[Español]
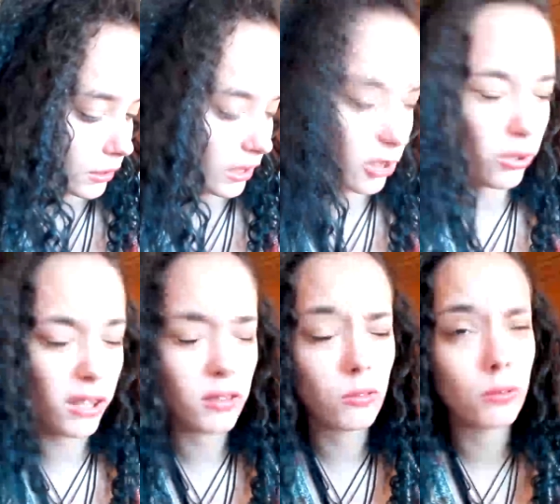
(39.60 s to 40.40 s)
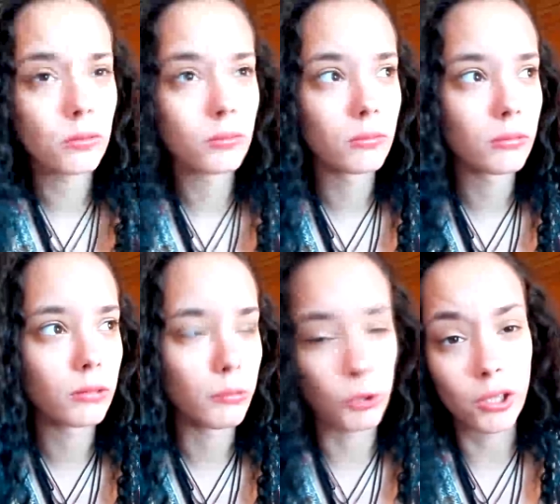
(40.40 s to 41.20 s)
Creo que son...
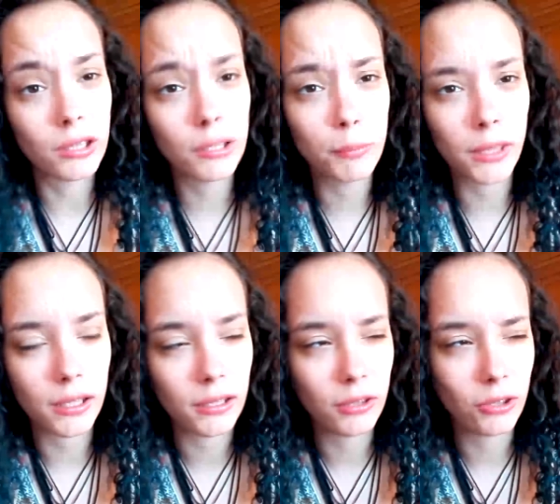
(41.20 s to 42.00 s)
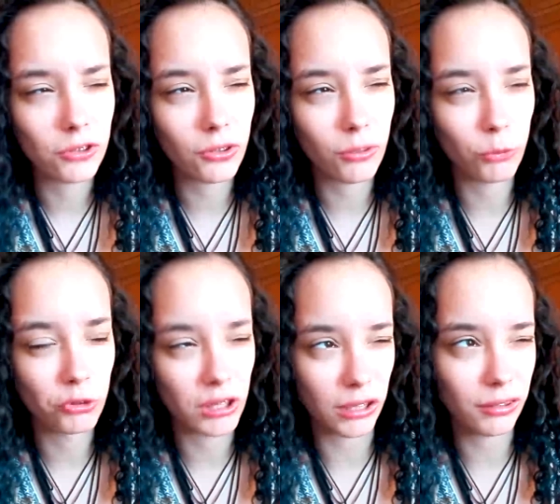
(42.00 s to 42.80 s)
Bueno, antes de empezar, creo que son como
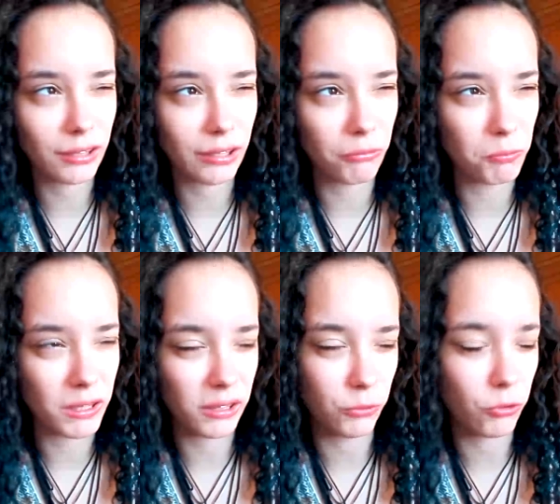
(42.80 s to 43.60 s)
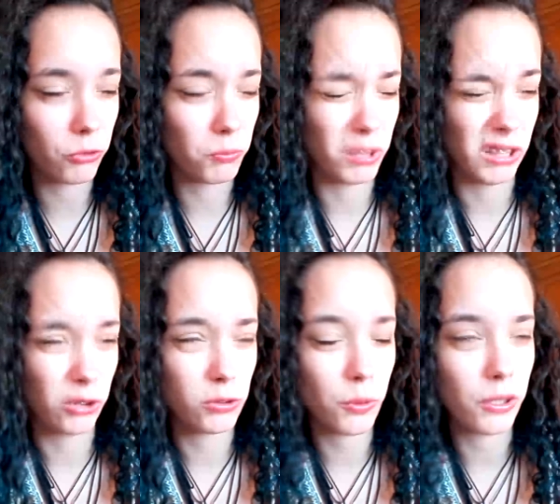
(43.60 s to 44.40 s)
30 o 29,
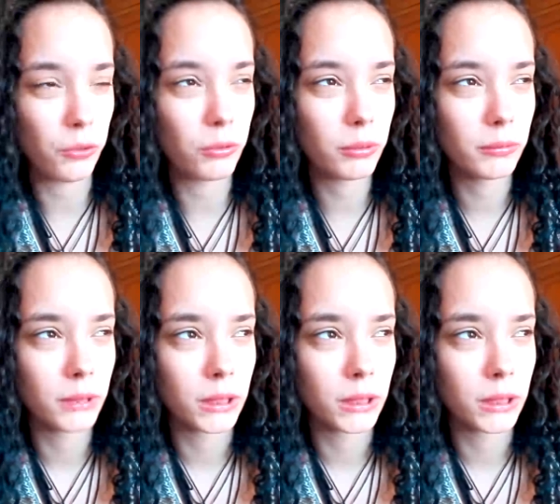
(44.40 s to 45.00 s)
28, 29.